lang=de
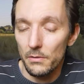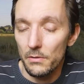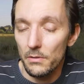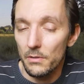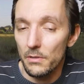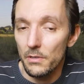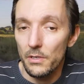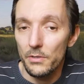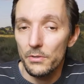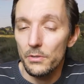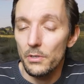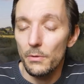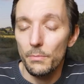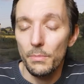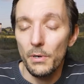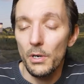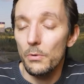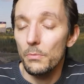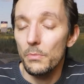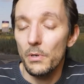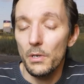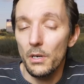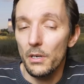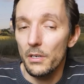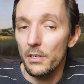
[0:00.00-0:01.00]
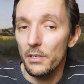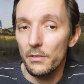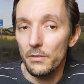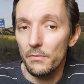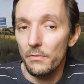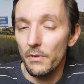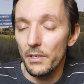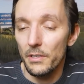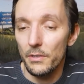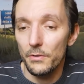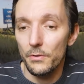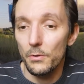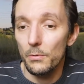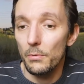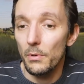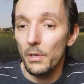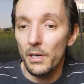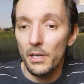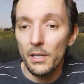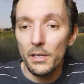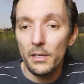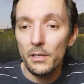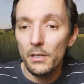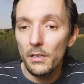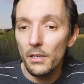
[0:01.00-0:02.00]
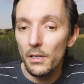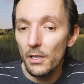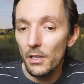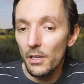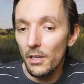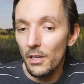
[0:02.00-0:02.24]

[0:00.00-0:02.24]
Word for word: Ne, also da brauchen wir gar nicht weiter drüber reden.